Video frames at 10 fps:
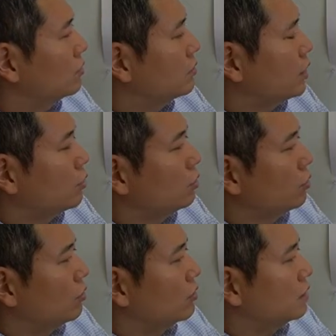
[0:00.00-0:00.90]
なるほ
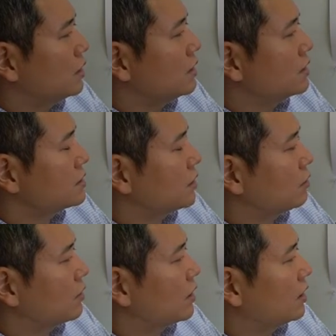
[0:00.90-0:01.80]
ど何が違う
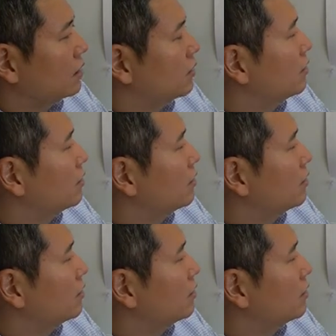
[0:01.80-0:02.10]
のかな